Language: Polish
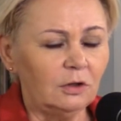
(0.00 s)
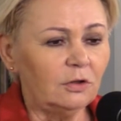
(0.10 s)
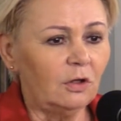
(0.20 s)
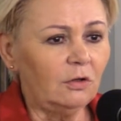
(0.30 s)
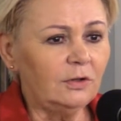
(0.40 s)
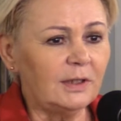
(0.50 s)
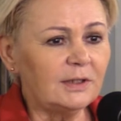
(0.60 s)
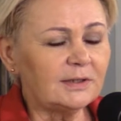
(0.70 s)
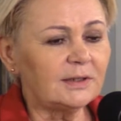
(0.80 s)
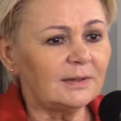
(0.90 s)
To
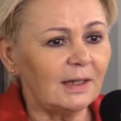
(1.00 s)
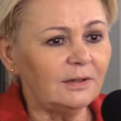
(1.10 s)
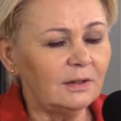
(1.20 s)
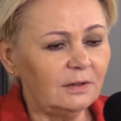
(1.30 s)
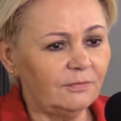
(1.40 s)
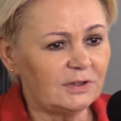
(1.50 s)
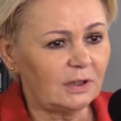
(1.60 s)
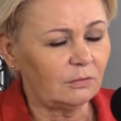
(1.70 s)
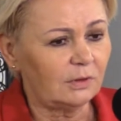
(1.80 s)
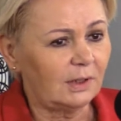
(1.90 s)
jest ten
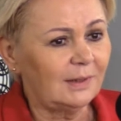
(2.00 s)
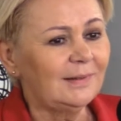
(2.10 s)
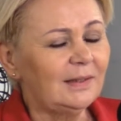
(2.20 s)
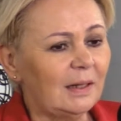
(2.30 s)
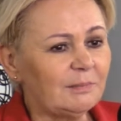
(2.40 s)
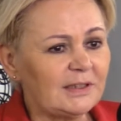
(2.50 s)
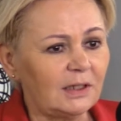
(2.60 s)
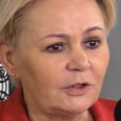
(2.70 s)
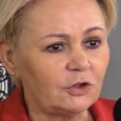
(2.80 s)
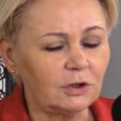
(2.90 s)
wizerunek. Nam
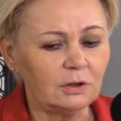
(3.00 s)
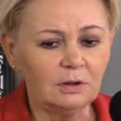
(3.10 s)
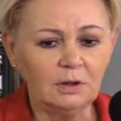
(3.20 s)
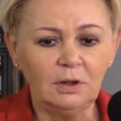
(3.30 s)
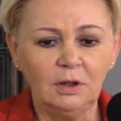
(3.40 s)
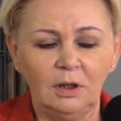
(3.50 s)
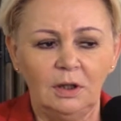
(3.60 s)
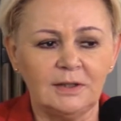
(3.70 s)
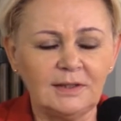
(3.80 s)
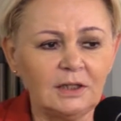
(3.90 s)
zależy.
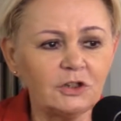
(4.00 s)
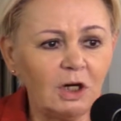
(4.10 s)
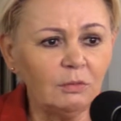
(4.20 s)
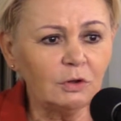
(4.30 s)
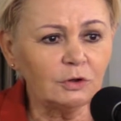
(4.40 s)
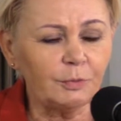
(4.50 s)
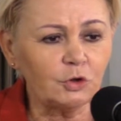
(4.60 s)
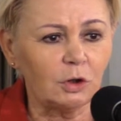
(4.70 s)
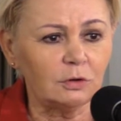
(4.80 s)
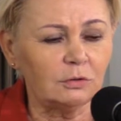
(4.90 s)
I zależało od
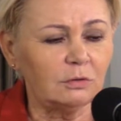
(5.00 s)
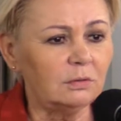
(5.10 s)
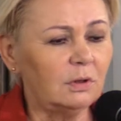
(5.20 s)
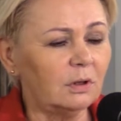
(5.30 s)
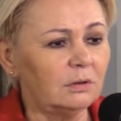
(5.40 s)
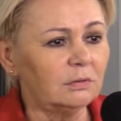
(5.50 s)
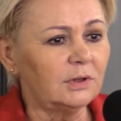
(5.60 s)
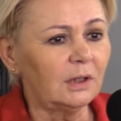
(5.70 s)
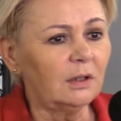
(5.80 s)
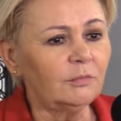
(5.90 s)
początku. Od
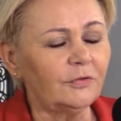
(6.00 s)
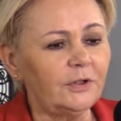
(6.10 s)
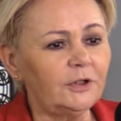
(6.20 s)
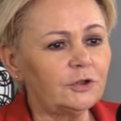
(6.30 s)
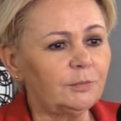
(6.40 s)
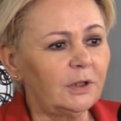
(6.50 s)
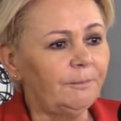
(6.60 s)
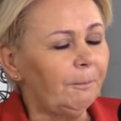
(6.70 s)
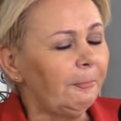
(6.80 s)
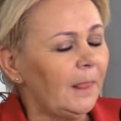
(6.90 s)
lutego mówiliśmy
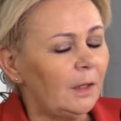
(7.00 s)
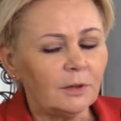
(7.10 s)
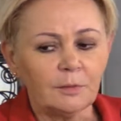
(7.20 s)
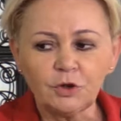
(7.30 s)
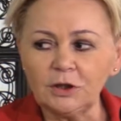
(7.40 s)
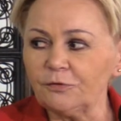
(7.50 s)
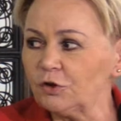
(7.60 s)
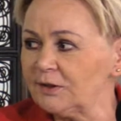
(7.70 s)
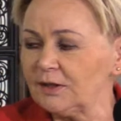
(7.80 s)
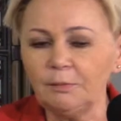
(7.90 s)
przede
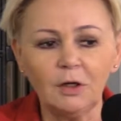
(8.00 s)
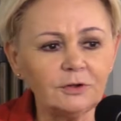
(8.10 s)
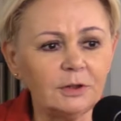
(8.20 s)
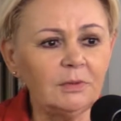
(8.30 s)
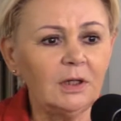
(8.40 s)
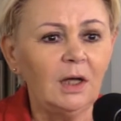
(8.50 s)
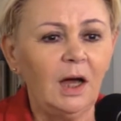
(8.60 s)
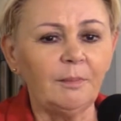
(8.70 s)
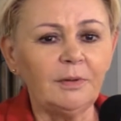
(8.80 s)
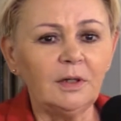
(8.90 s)
wszystkim o tym,
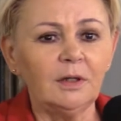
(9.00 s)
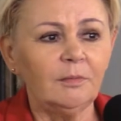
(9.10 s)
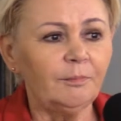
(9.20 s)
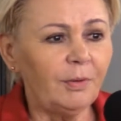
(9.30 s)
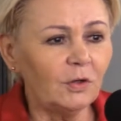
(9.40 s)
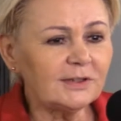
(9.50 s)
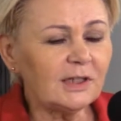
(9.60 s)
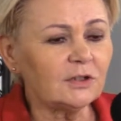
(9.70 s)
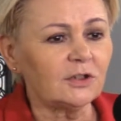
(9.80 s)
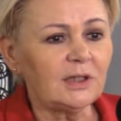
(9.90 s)
aby
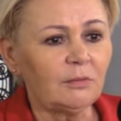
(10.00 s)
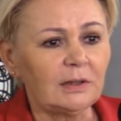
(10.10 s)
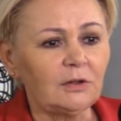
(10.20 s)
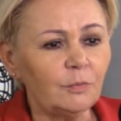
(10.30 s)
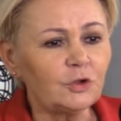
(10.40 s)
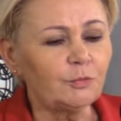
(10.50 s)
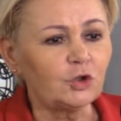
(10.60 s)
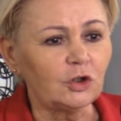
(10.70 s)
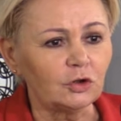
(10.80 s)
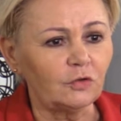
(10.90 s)
Polska została dobrze
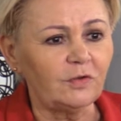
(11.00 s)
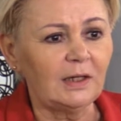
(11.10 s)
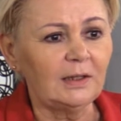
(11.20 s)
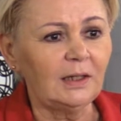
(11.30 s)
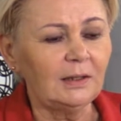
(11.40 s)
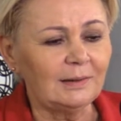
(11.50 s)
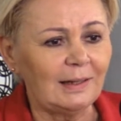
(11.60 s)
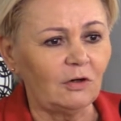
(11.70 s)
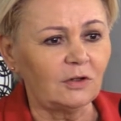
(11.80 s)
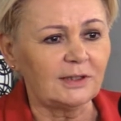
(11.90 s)
przygotowana
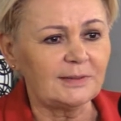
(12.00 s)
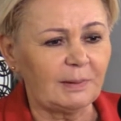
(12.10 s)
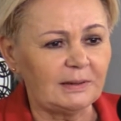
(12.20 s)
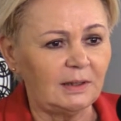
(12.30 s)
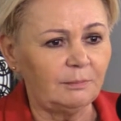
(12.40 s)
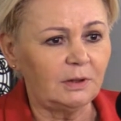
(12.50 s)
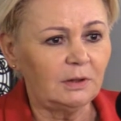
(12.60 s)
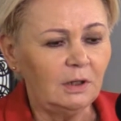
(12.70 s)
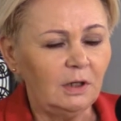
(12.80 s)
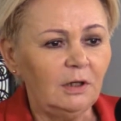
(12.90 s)
na okres pandemii.
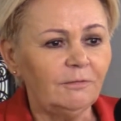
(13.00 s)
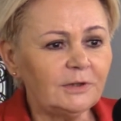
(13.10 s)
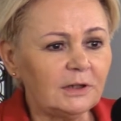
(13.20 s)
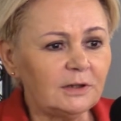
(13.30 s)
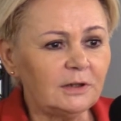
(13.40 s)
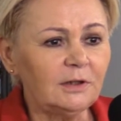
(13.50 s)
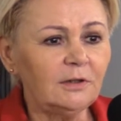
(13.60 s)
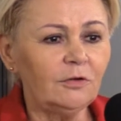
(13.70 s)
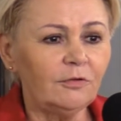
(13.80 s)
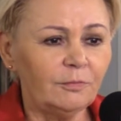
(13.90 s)
Wtedy
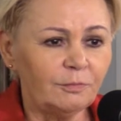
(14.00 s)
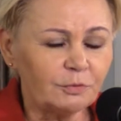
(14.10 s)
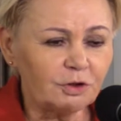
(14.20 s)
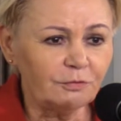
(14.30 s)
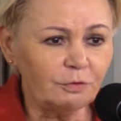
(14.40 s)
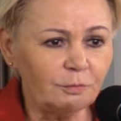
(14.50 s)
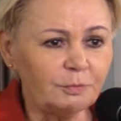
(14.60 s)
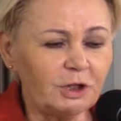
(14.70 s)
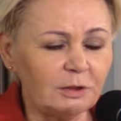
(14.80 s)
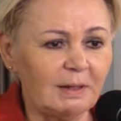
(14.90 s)

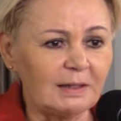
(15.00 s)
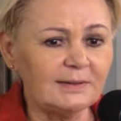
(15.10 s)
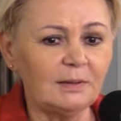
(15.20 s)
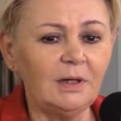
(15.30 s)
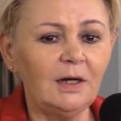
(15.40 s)
przed marcem